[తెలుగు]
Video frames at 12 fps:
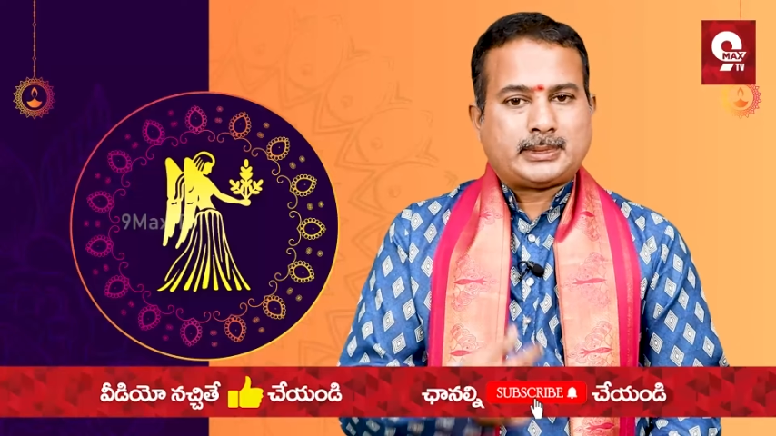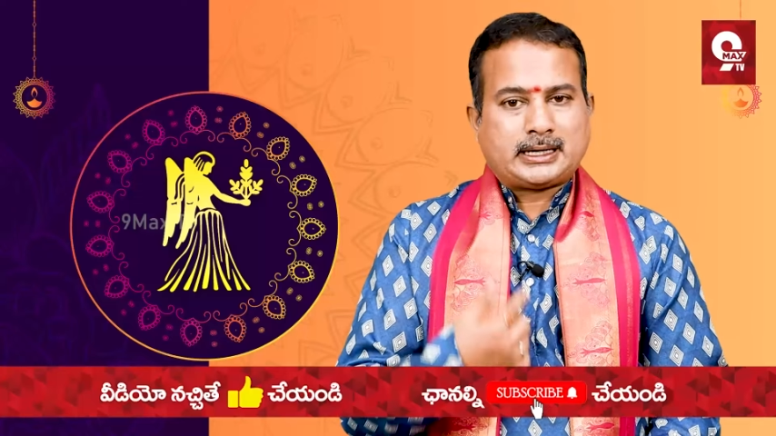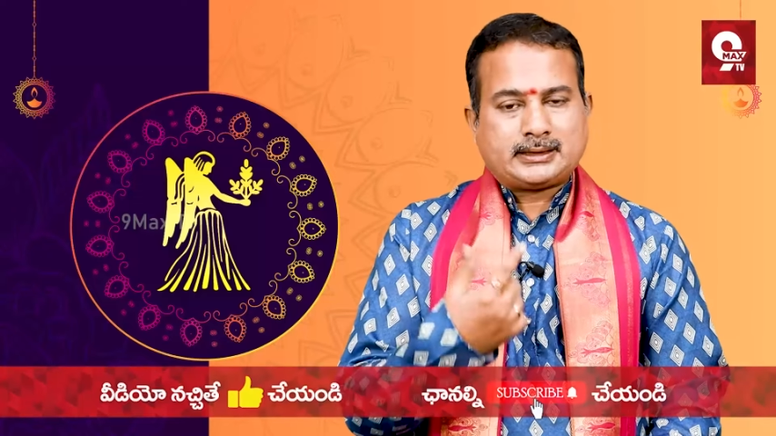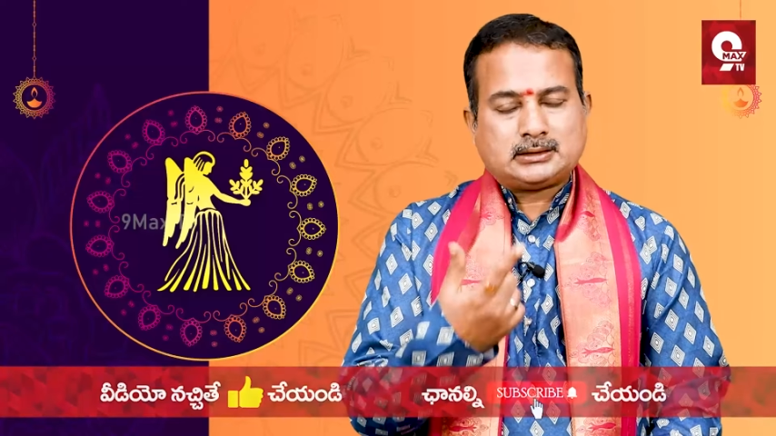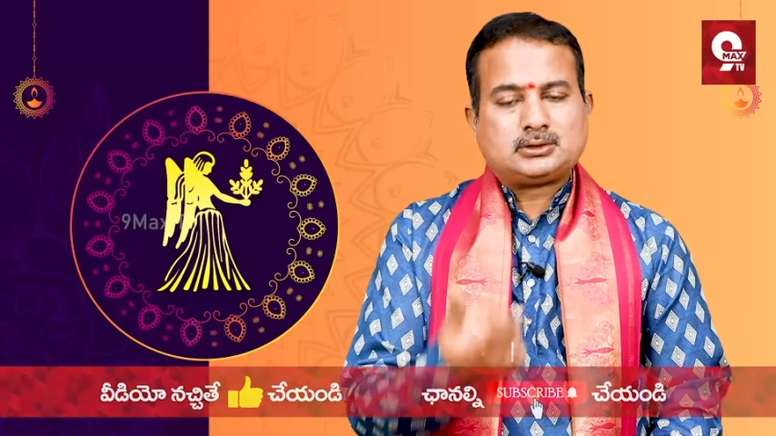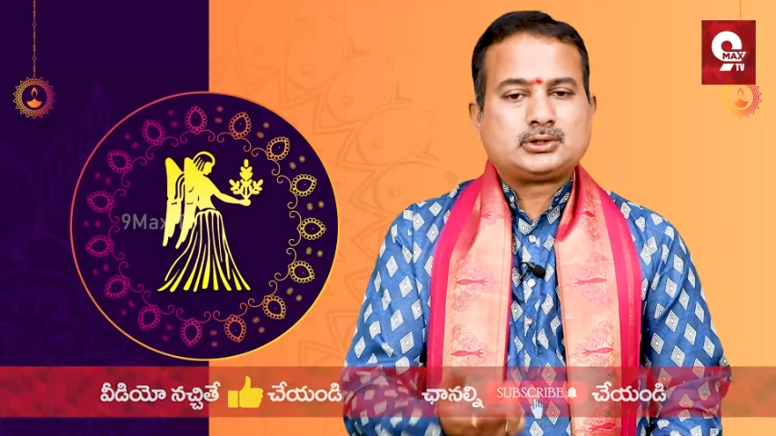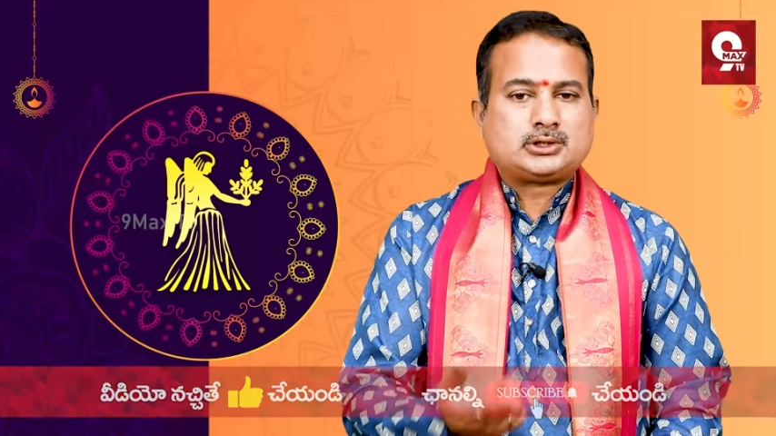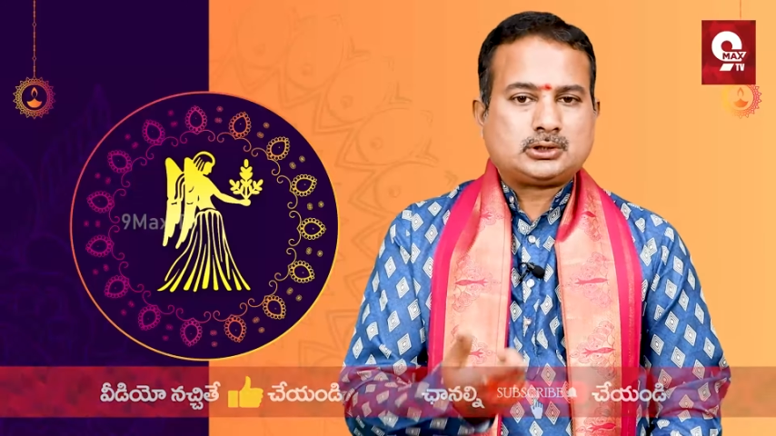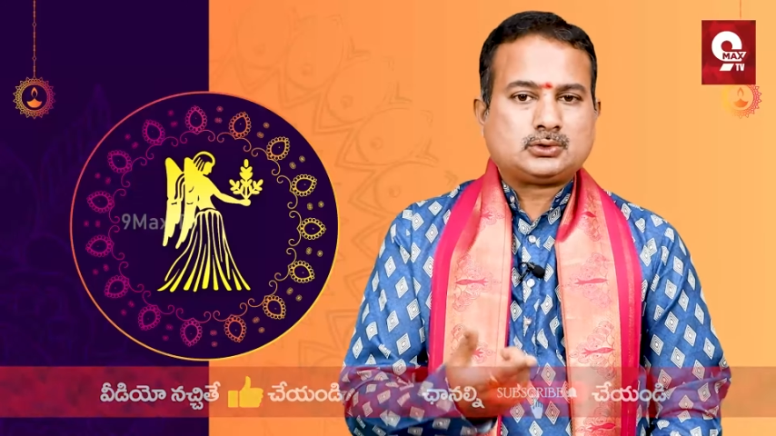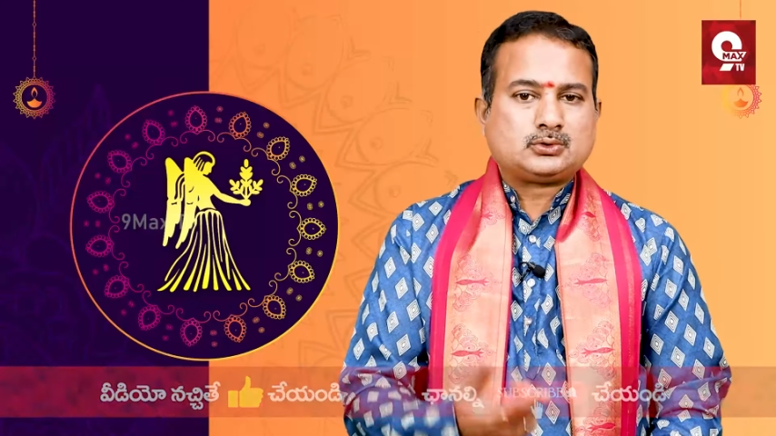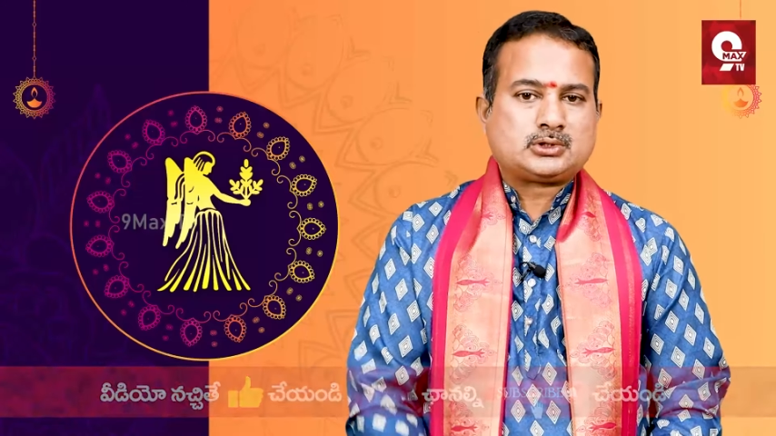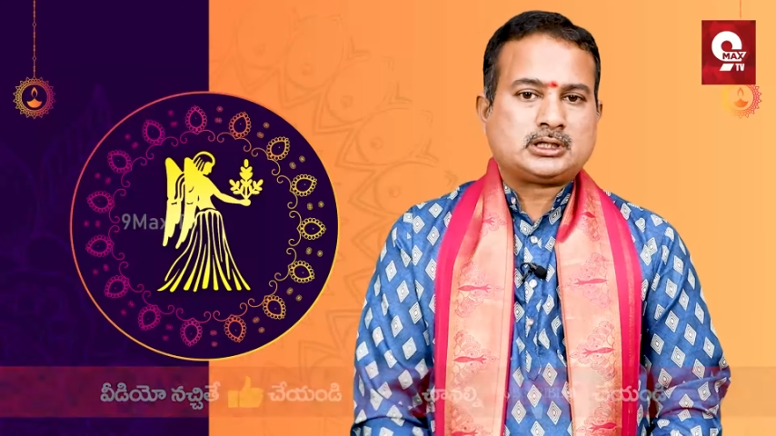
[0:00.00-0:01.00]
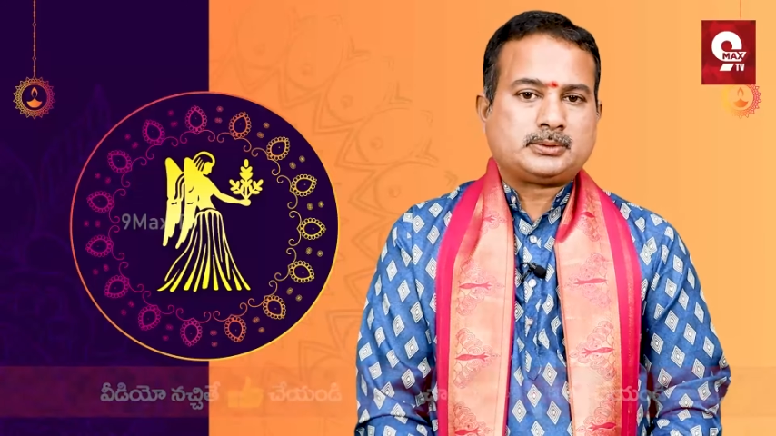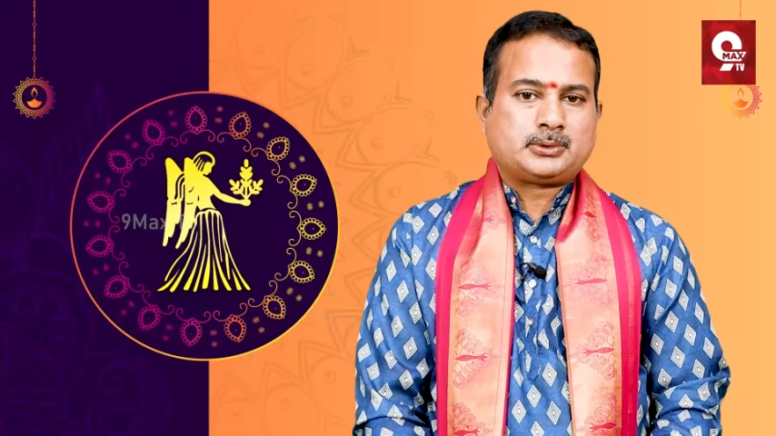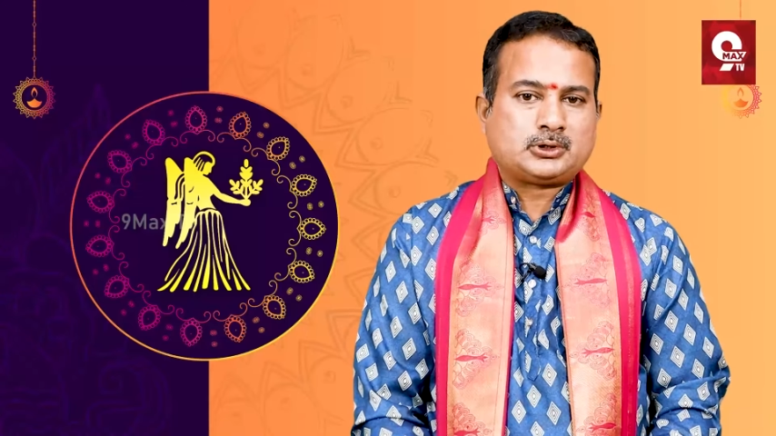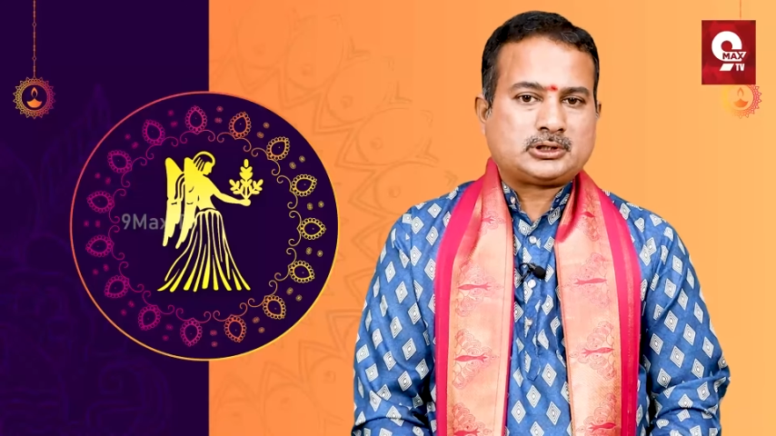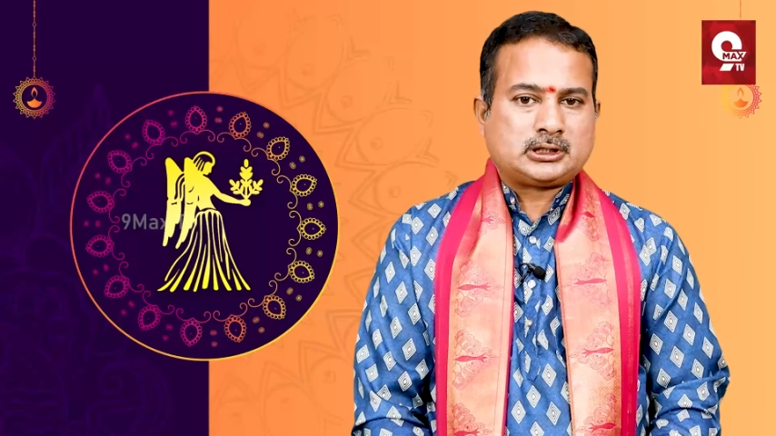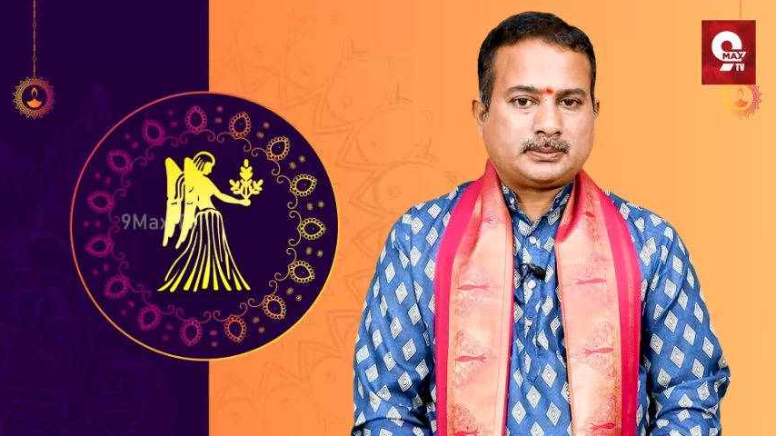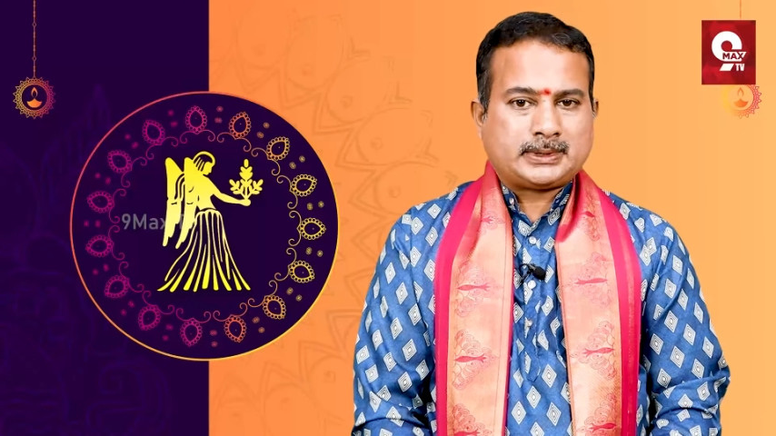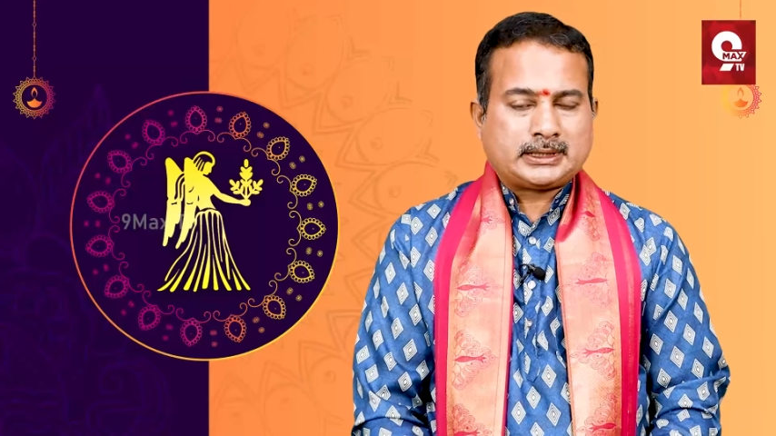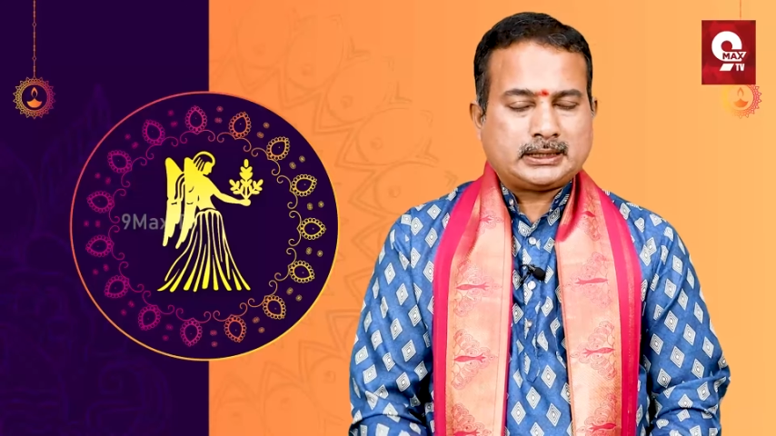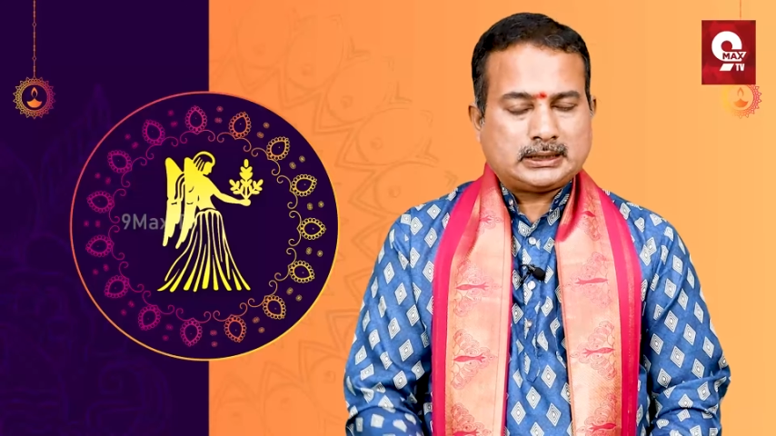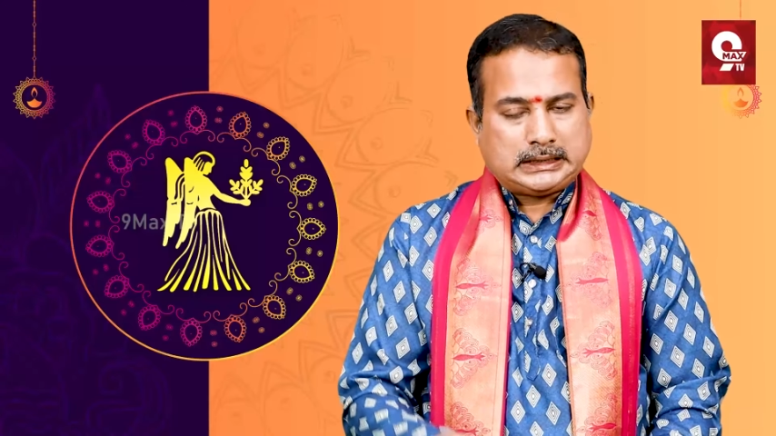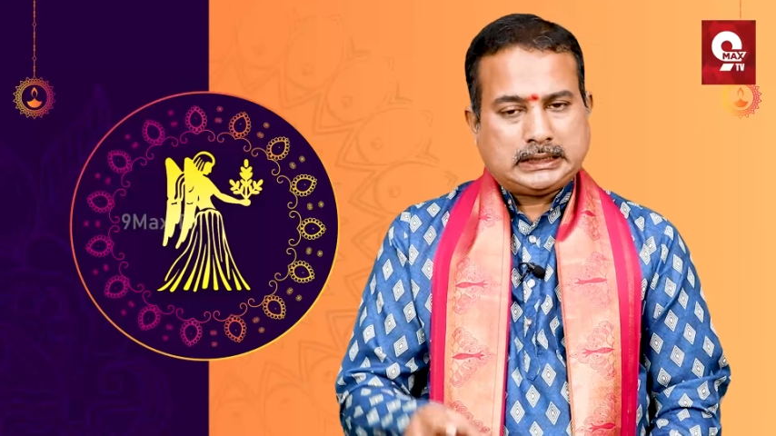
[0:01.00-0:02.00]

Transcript: భాగ్య దృష్టితో చూసినప్పుడు వచ్చేటప్పటికి